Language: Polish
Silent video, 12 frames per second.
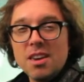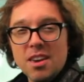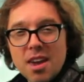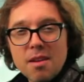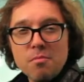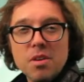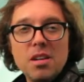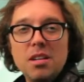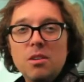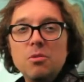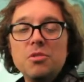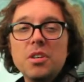kim byli
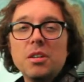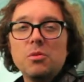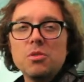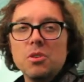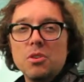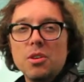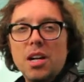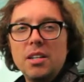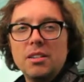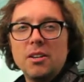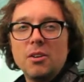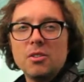ludzie, którzy osiągali
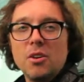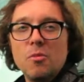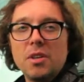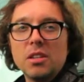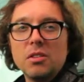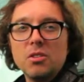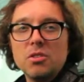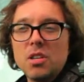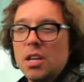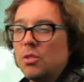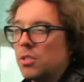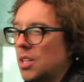tego rodzaju prędkości
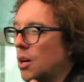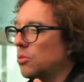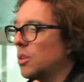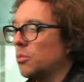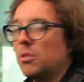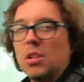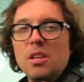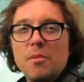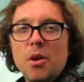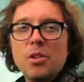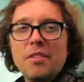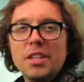jadąc autem, które nie
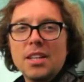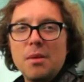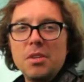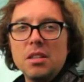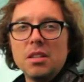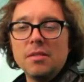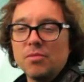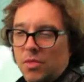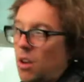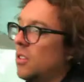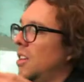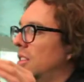miało nawet kabiny.
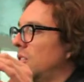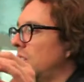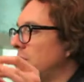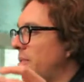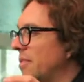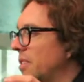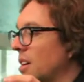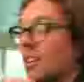No, jedno jest pewne.